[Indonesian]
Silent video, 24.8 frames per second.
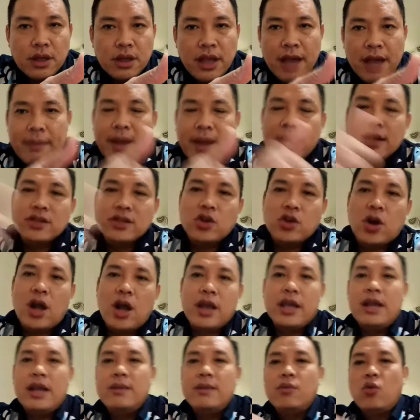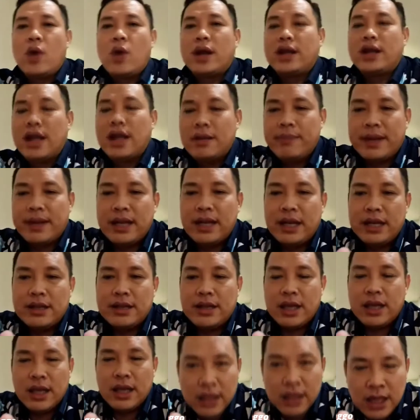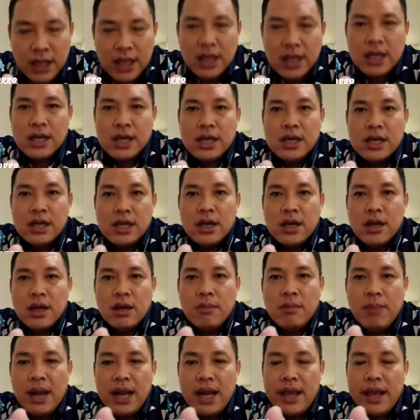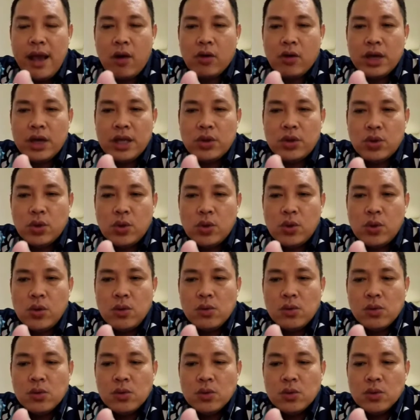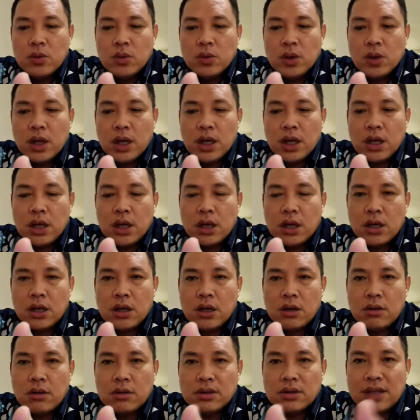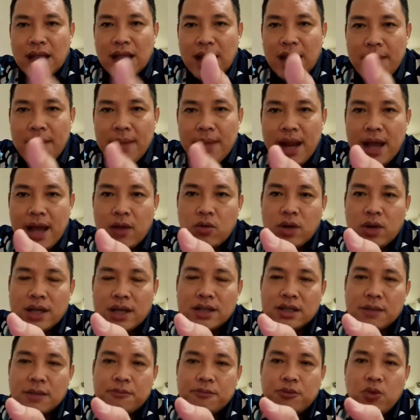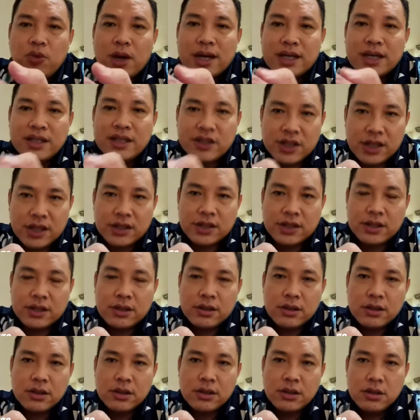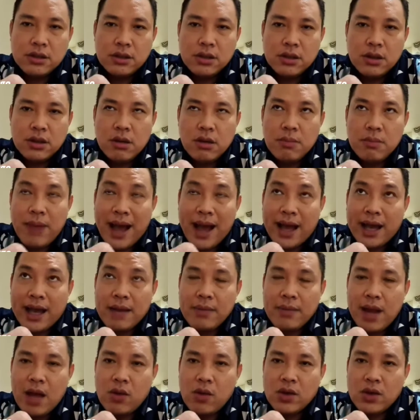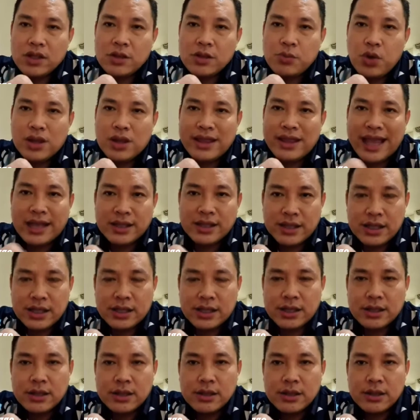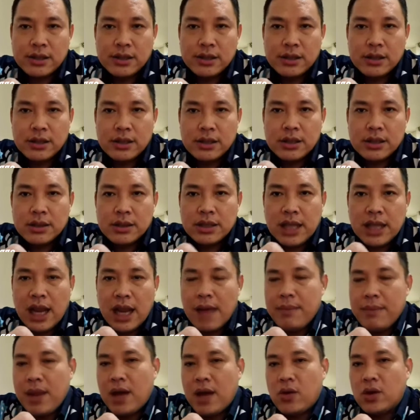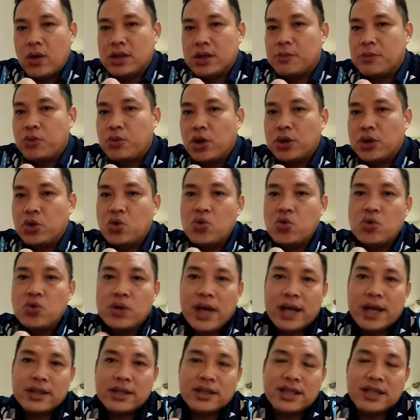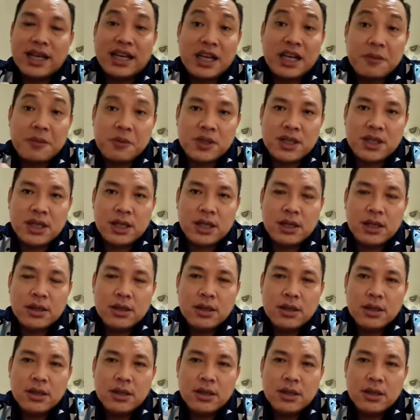Yang mana seorang ilmuwan dan peneliti ini, beliau itu uh, telah melakukan sebuah research, bahkan melakukan sebuah tesis, telah melakukan sebuah tugas skripsi